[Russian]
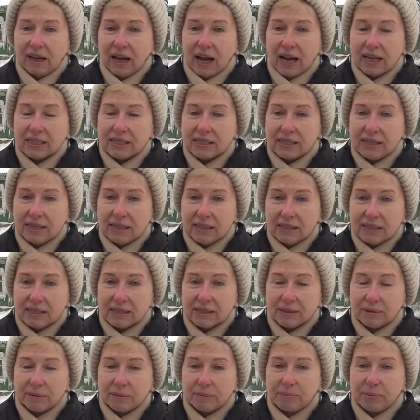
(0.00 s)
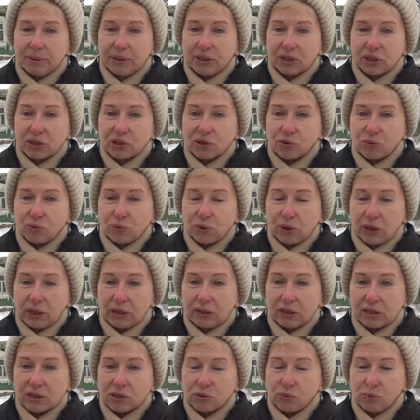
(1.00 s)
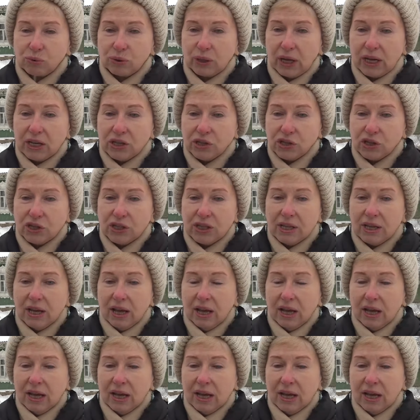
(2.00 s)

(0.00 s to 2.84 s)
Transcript: отец был раскулачен,